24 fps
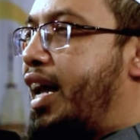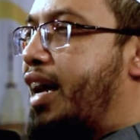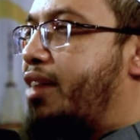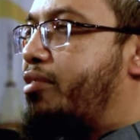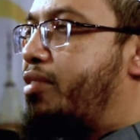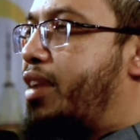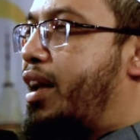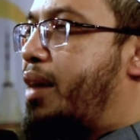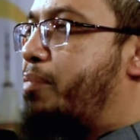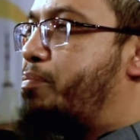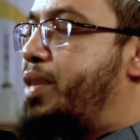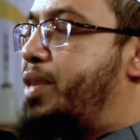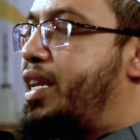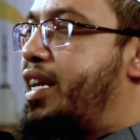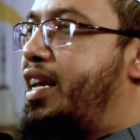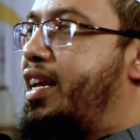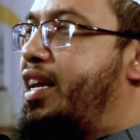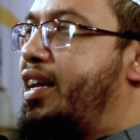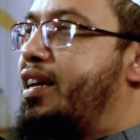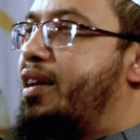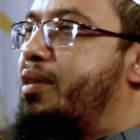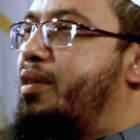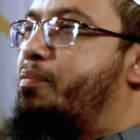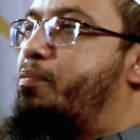এখন আপনি
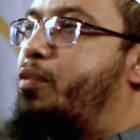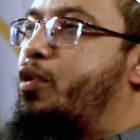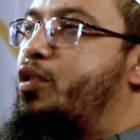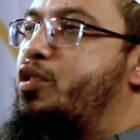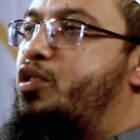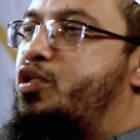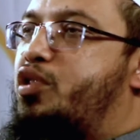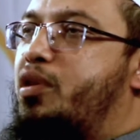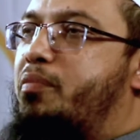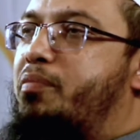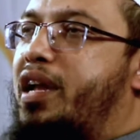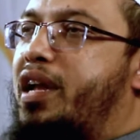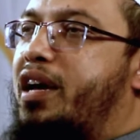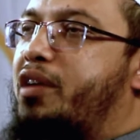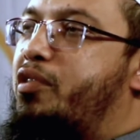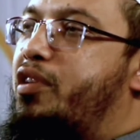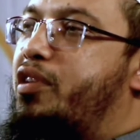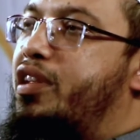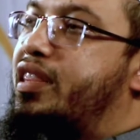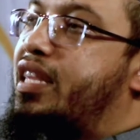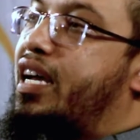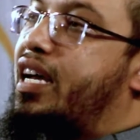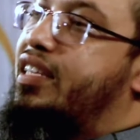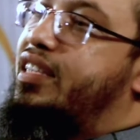পরিশ্রম না
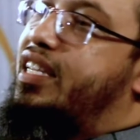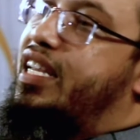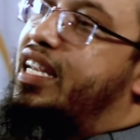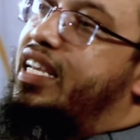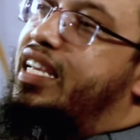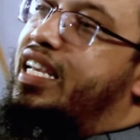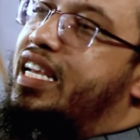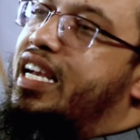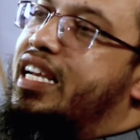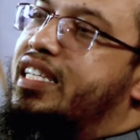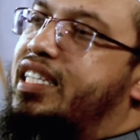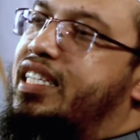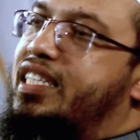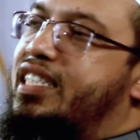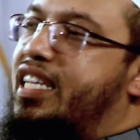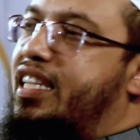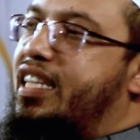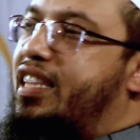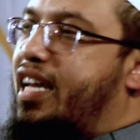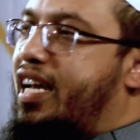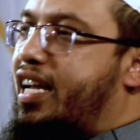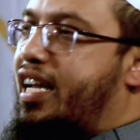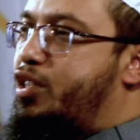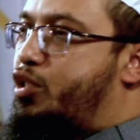করে তাকদিরে কি আছে
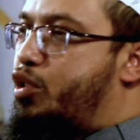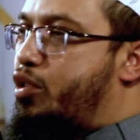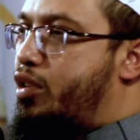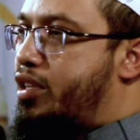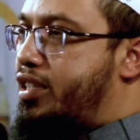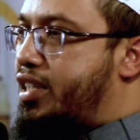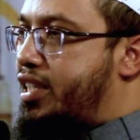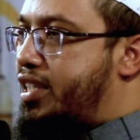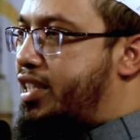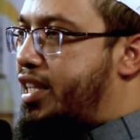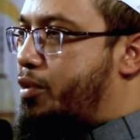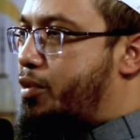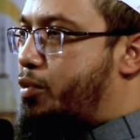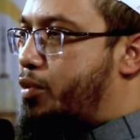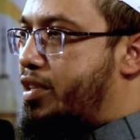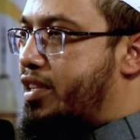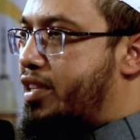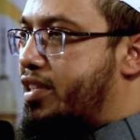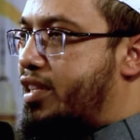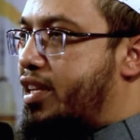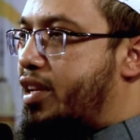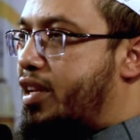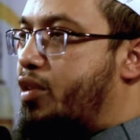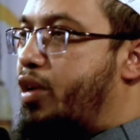সেটা দেখার জন্য চেষ্টা
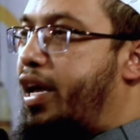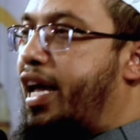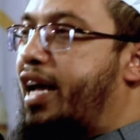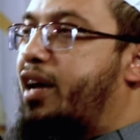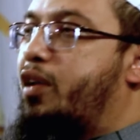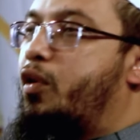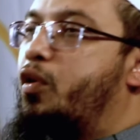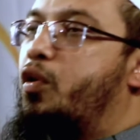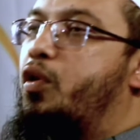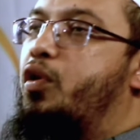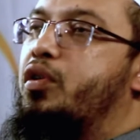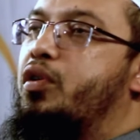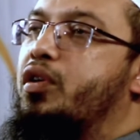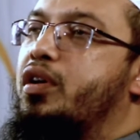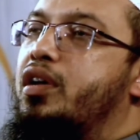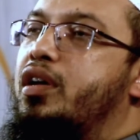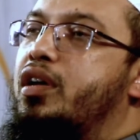করতেছেন এক লোক